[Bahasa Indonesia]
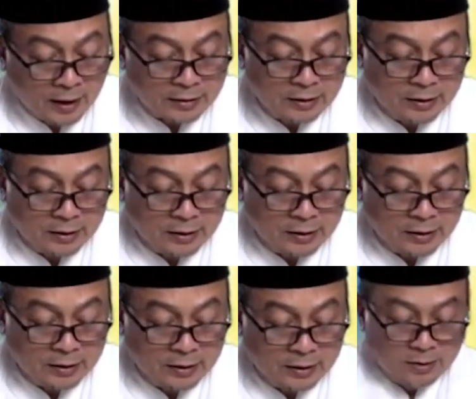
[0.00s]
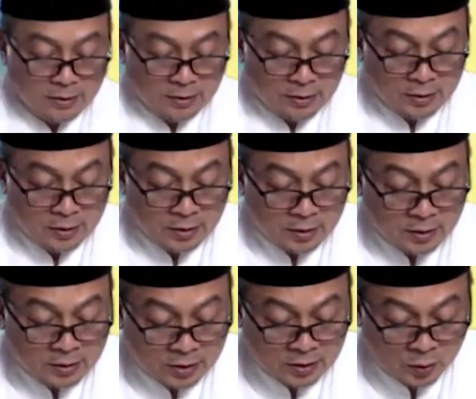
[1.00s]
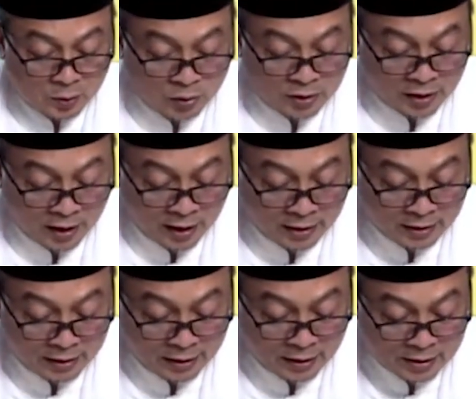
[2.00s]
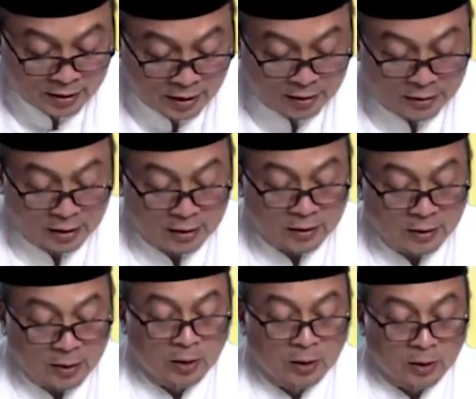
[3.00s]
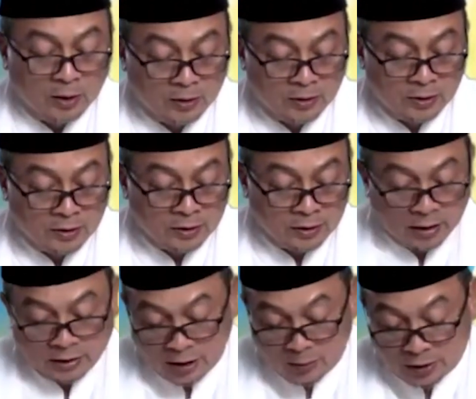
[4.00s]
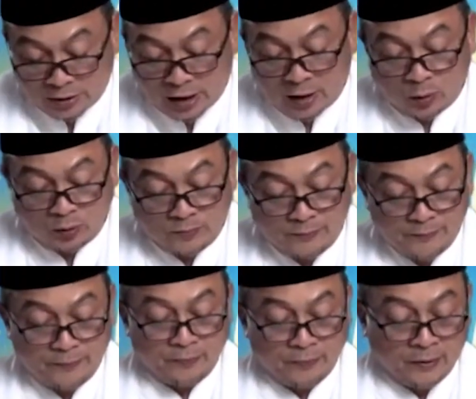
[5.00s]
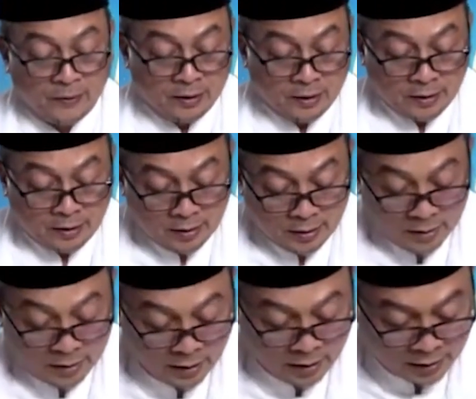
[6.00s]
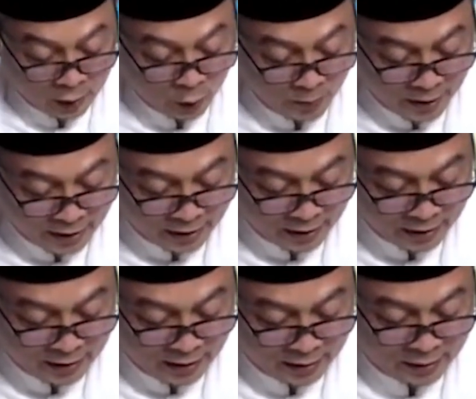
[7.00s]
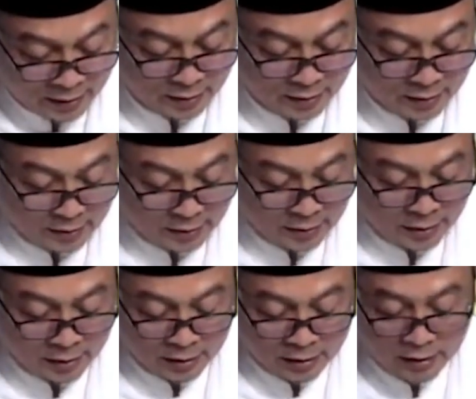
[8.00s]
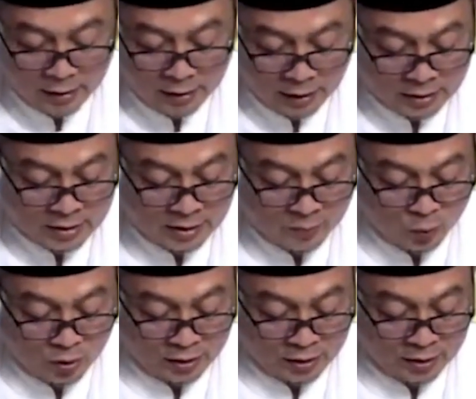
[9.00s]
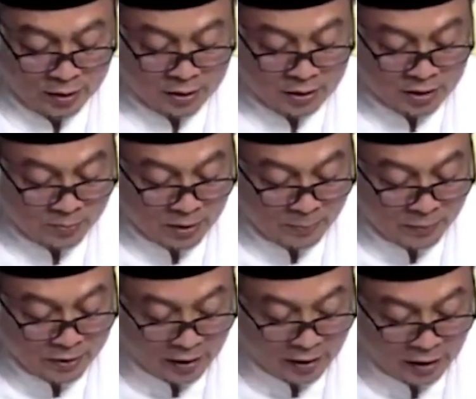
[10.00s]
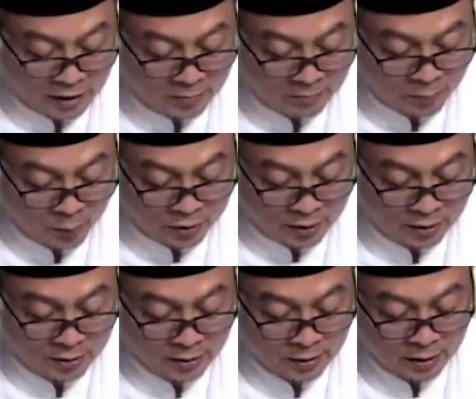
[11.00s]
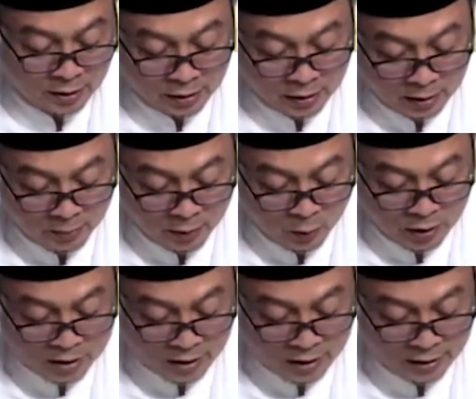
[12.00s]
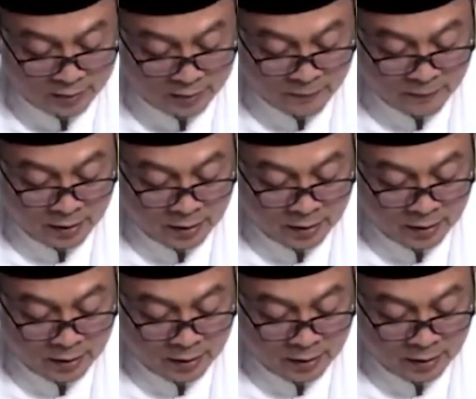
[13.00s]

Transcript: Artinya, sesungguhnya hanya dia saja, Allah yang serba tahu. Dia tahu barang yang nyata, dia ingat semuanya, sebab dia yang empunya, dia yang menguasai,